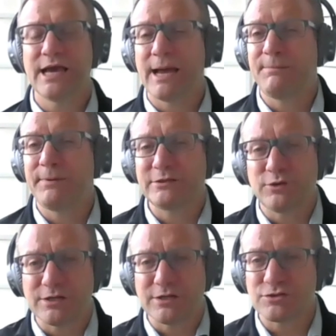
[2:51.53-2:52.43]
aspectos
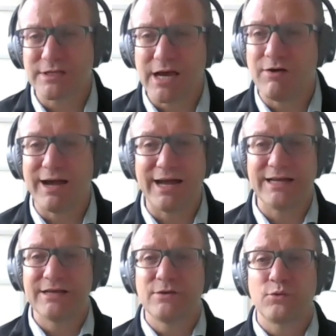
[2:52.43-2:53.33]
asociados a
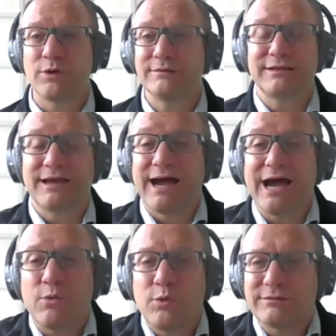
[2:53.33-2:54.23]
cuánta
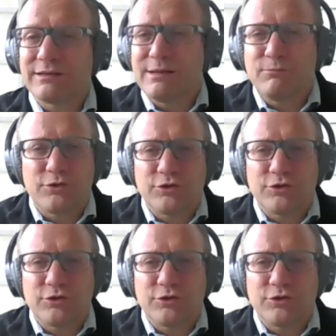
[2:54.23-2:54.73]
agua tenemos,